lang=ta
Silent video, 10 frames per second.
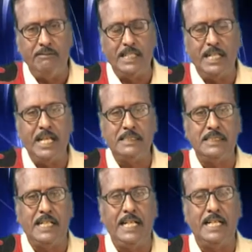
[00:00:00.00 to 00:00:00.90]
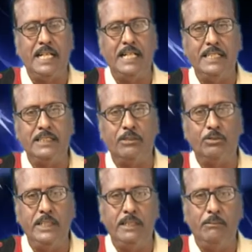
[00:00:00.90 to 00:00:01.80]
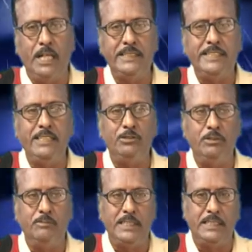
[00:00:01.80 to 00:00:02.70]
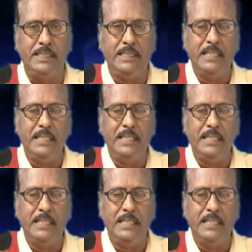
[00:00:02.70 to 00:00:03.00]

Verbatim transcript: வரலாற்று நாயகனாக இருக்கக்கூடிய மாசேதுங் பற்றி